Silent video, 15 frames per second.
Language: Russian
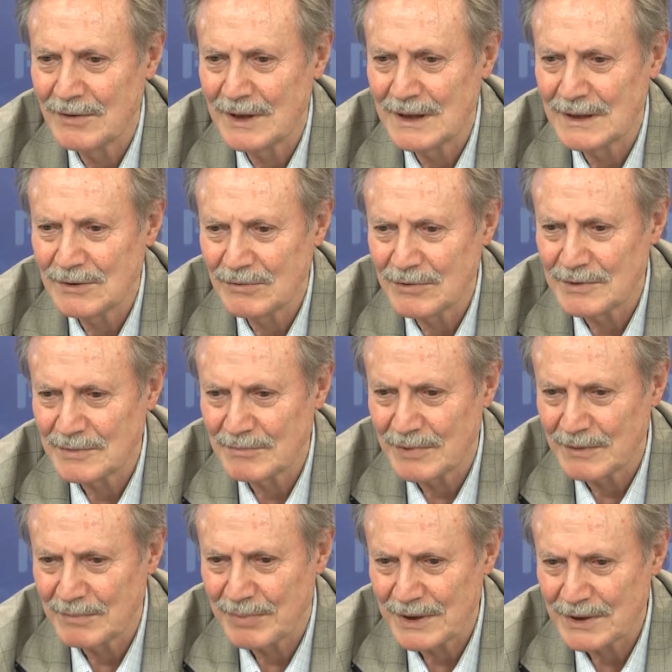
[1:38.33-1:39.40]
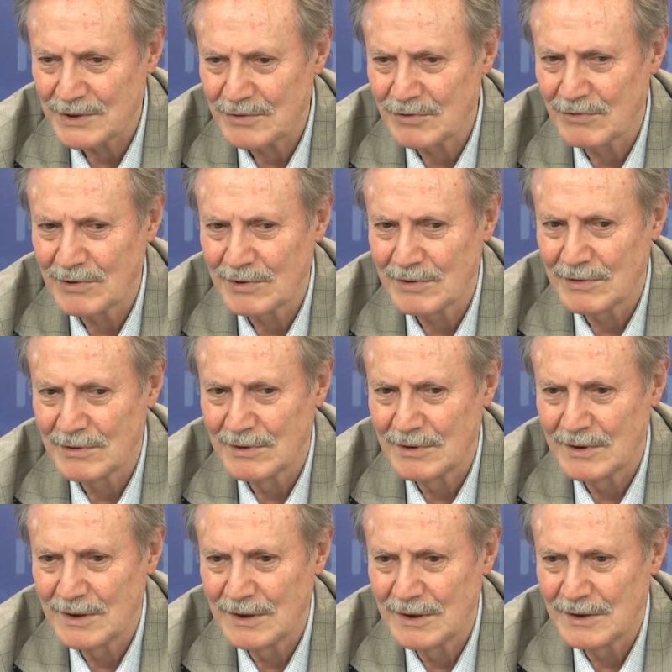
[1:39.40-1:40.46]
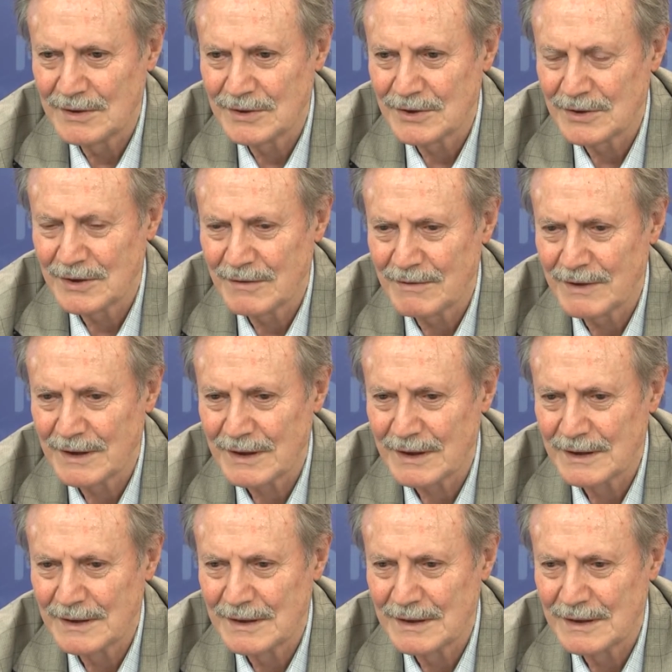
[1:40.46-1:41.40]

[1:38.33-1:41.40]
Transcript: Это очень был простой человек –